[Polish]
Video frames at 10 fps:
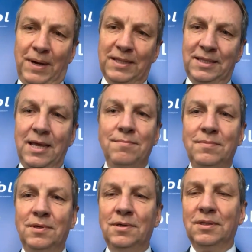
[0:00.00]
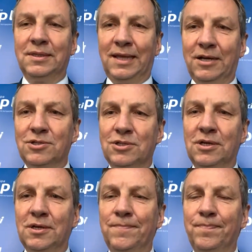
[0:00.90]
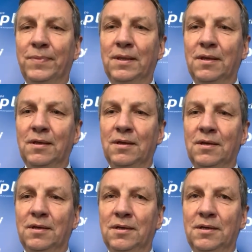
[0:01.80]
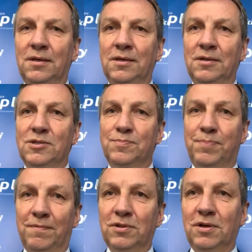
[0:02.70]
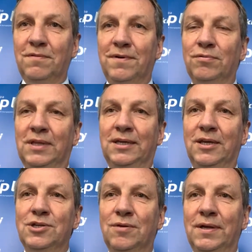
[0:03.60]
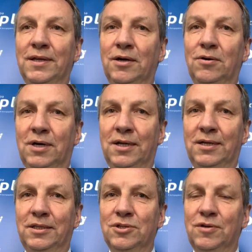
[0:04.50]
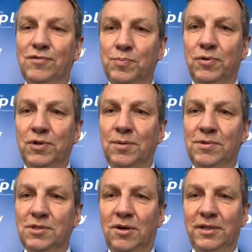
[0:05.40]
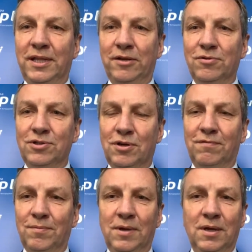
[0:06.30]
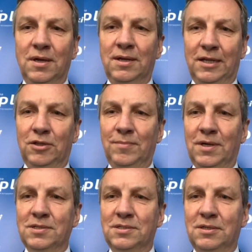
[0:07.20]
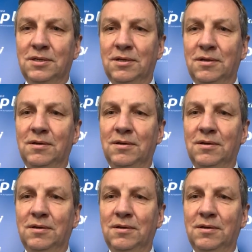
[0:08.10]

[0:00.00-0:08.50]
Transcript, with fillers: pandemii także e, spowodował takie działania o charakterze wspólnym i solidarnościowym. Natomiast e,